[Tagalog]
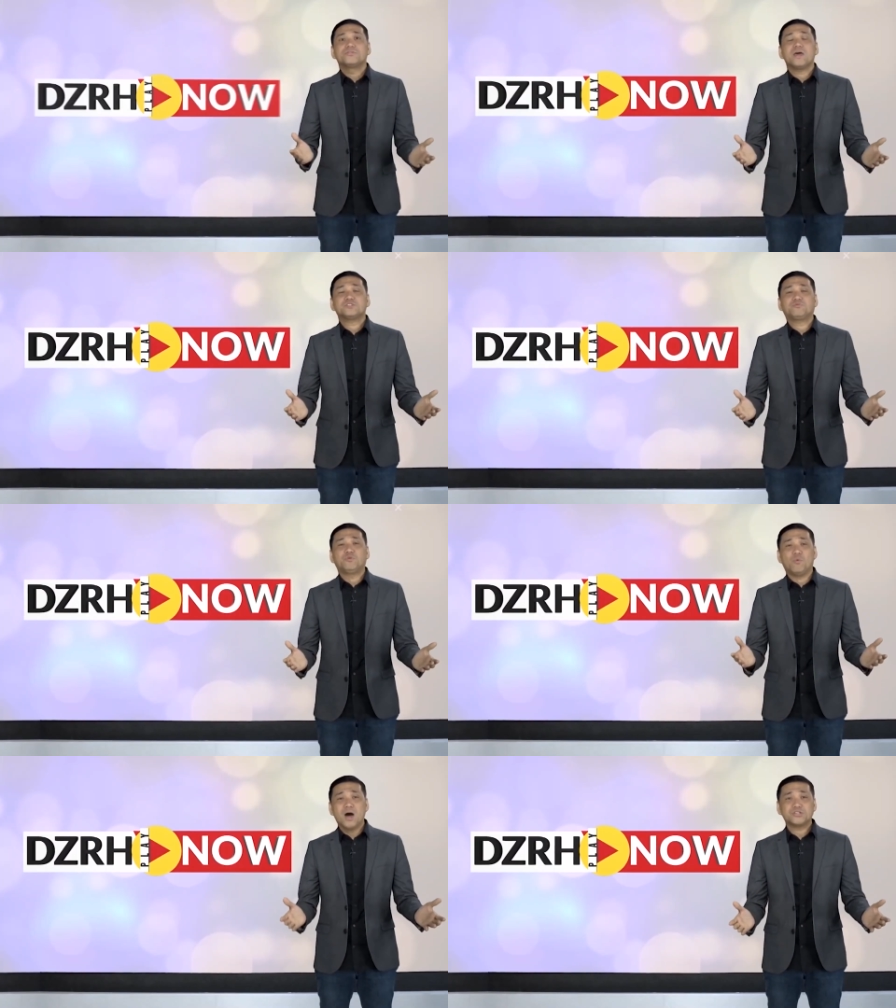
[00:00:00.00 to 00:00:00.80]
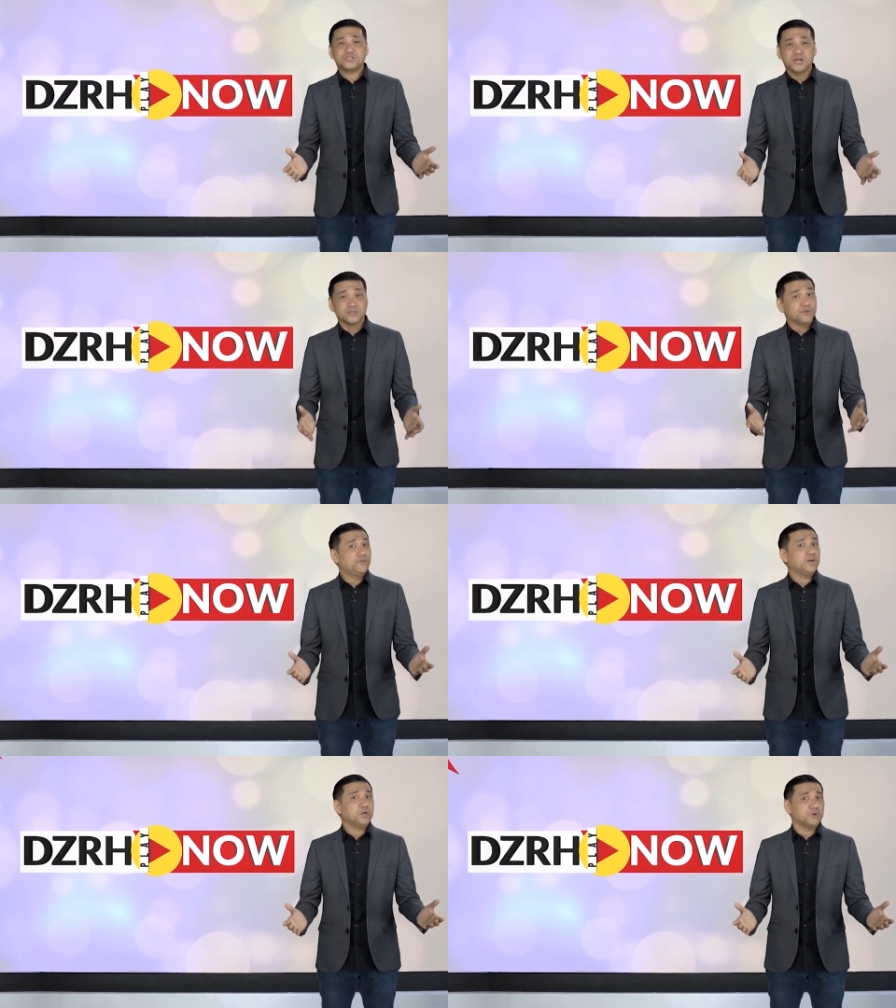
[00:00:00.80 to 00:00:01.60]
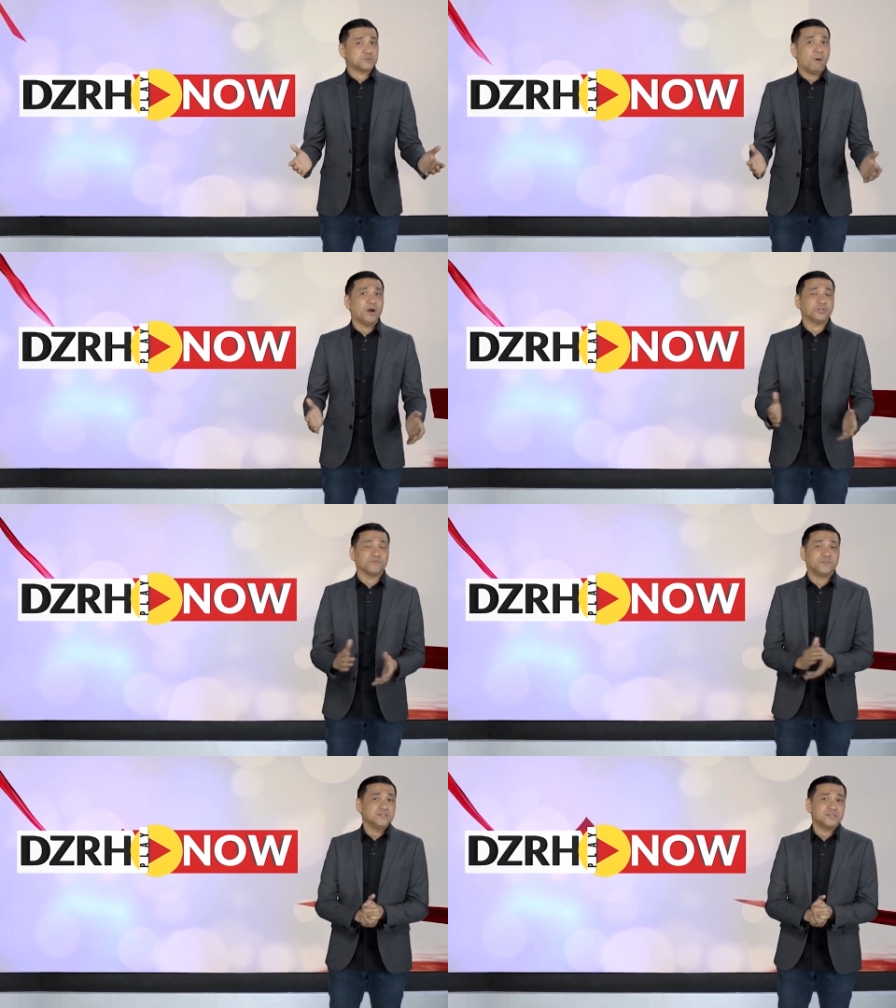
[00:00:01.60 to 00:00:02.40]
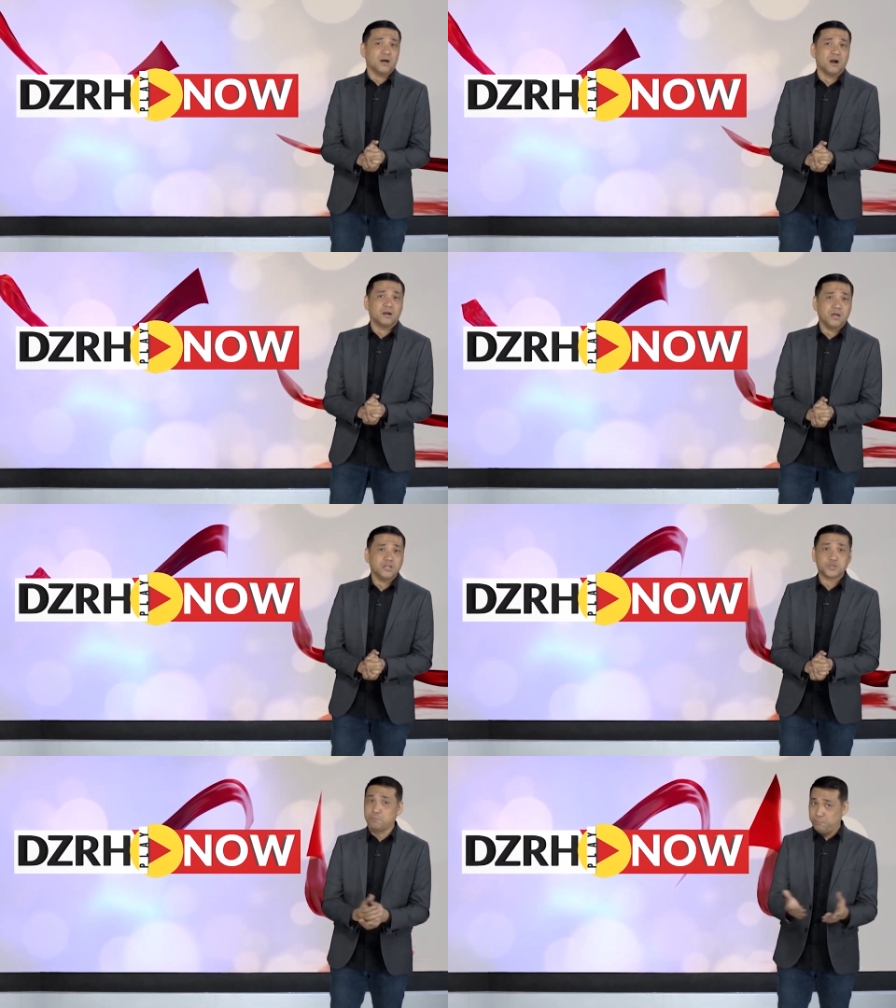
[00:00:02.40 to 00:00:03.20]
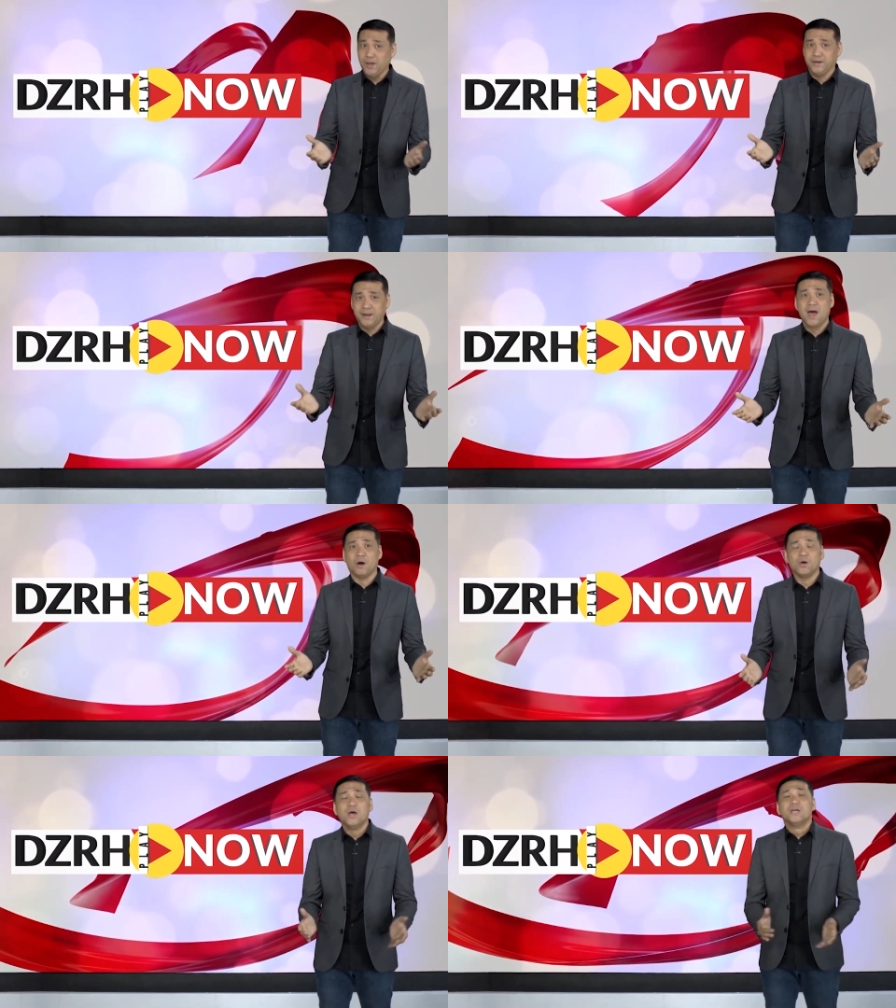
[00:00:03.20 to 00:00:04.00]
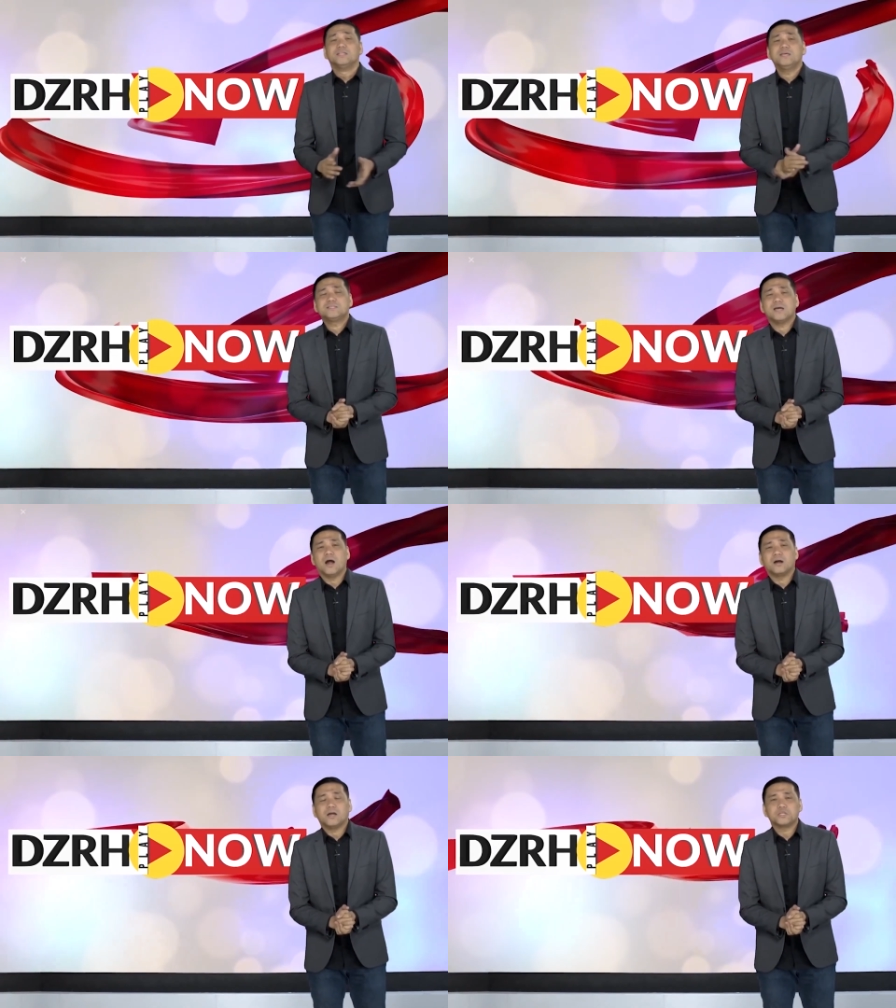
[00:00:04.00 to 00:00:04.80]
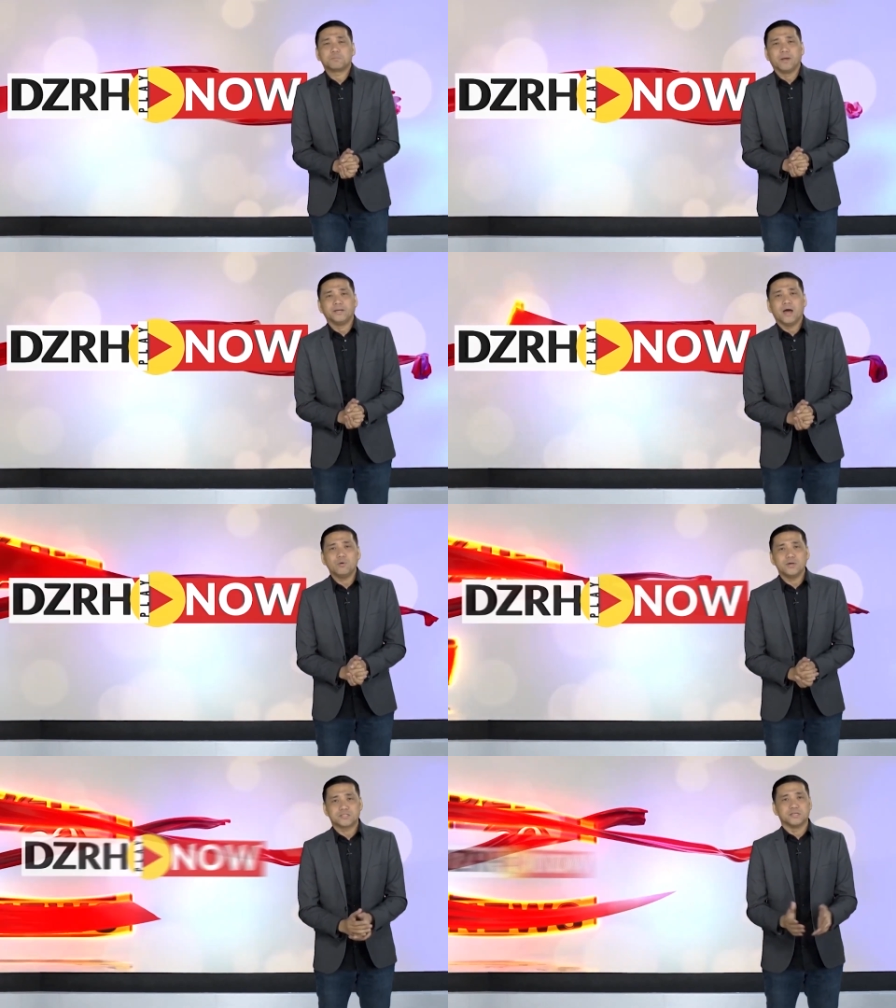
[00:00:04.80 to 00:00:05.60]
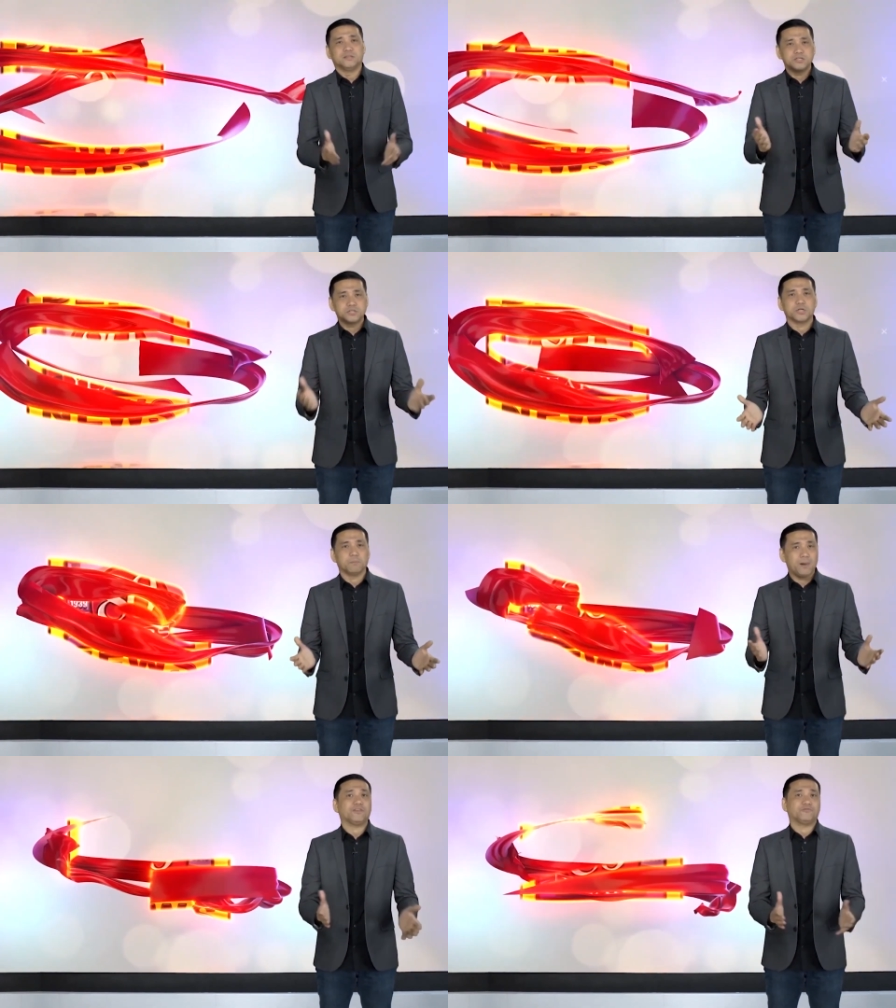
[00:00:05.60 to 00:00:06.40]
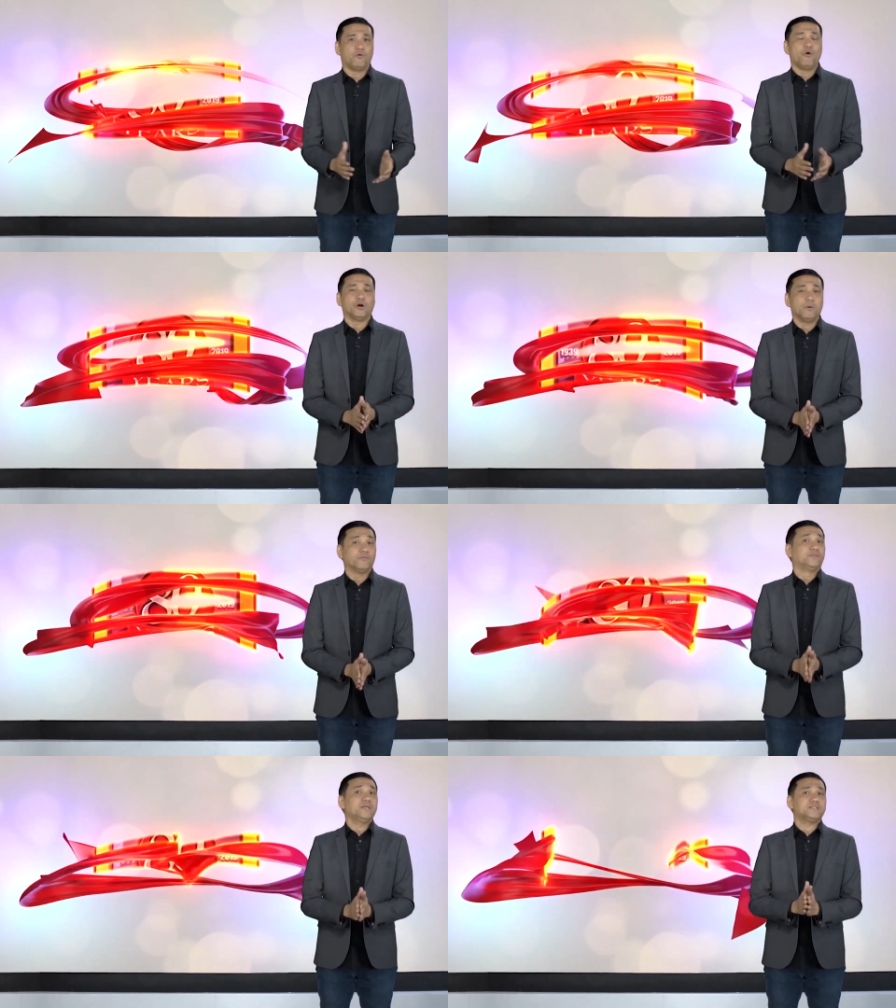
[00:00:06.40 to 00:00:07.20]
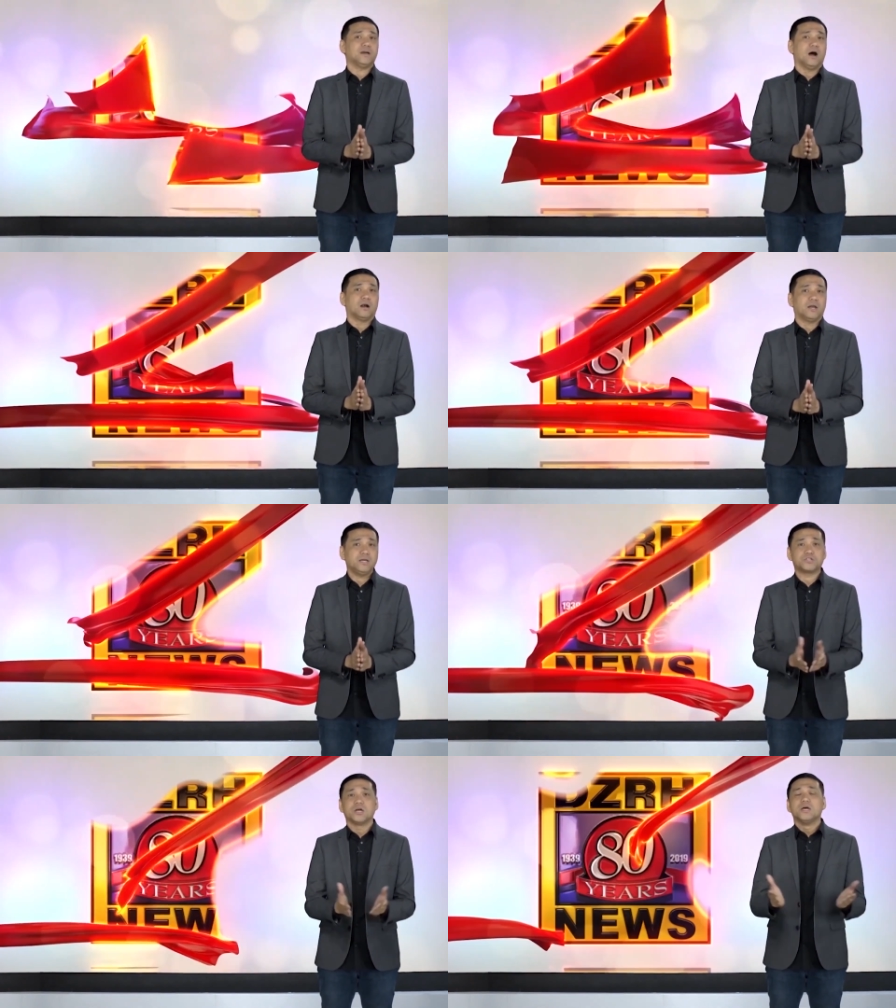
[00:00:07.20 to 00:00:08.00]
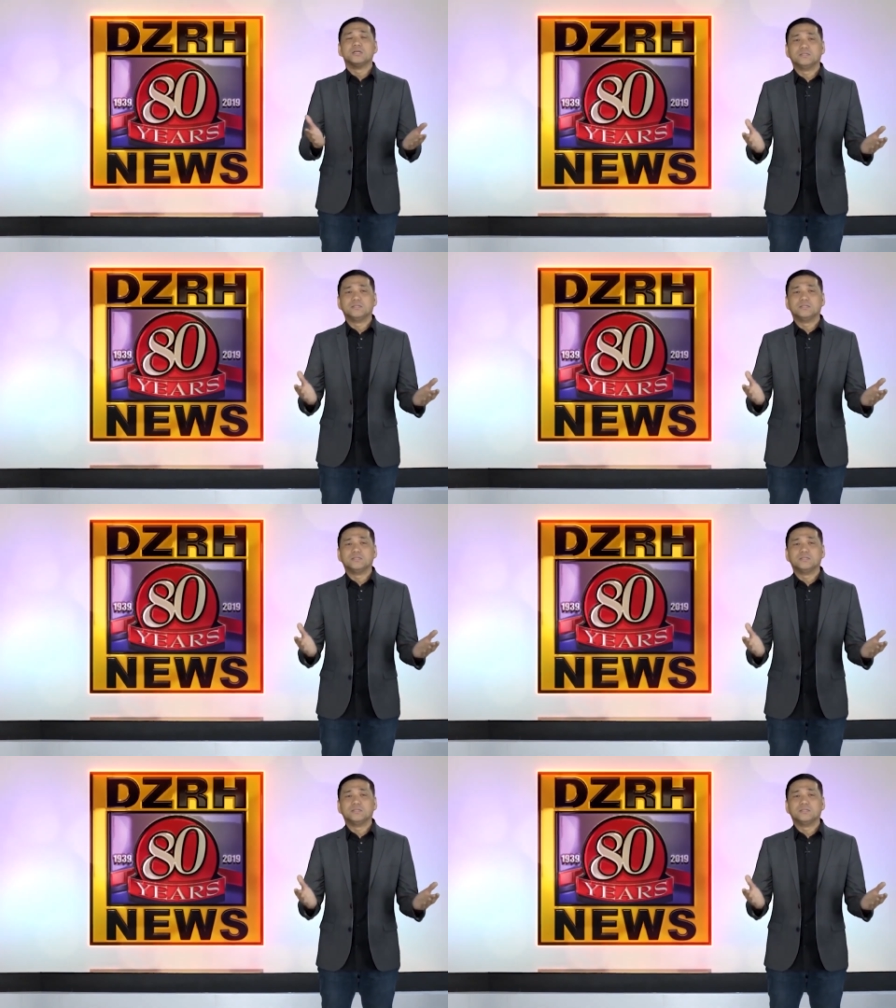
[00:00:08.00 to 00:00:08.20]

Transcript: Thanks for watching. The video is part of DZRH Play Now. DZRH Play Now is the digital platform of DZRH